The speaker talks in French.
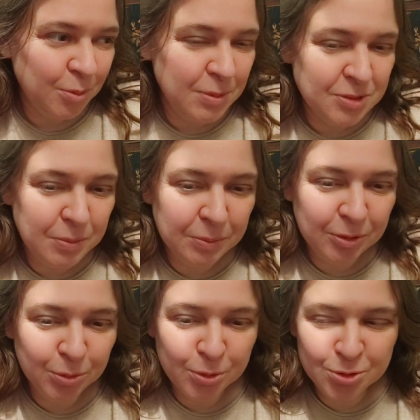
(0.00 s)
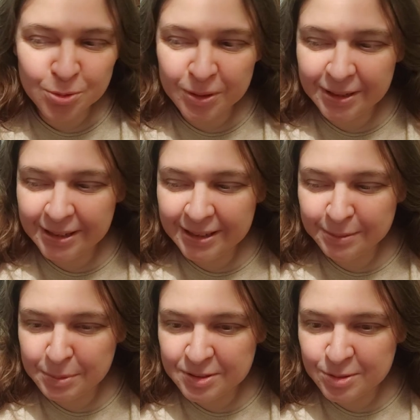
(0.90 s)
Miss Mimi nous
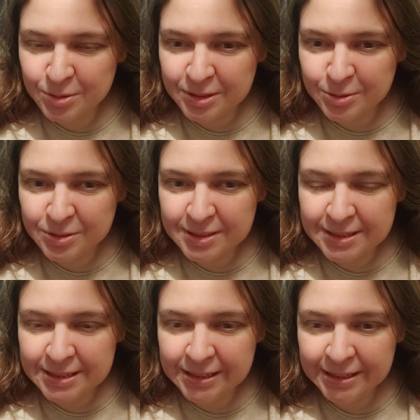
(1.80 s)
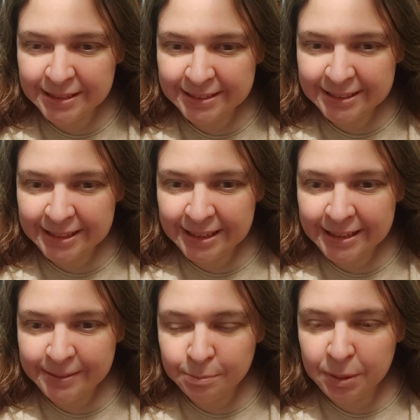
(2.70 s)
rejoint. Miss Sony aussi.
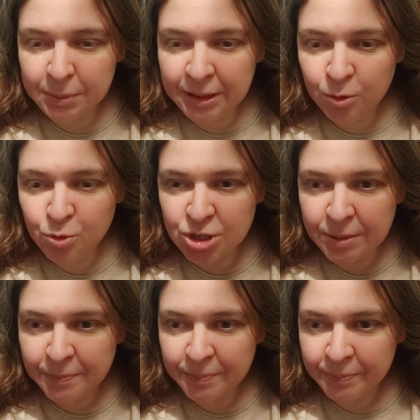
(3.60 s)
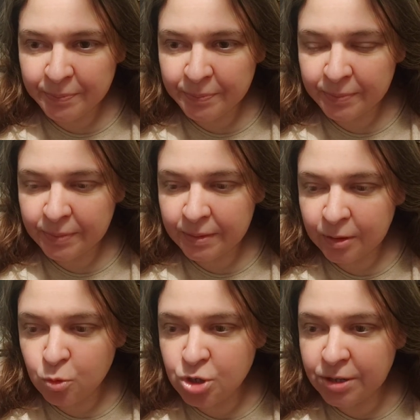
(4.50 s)
Mimi, couchez.
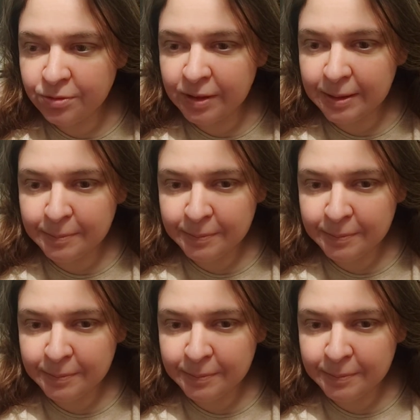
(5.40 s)
Couchez, fille.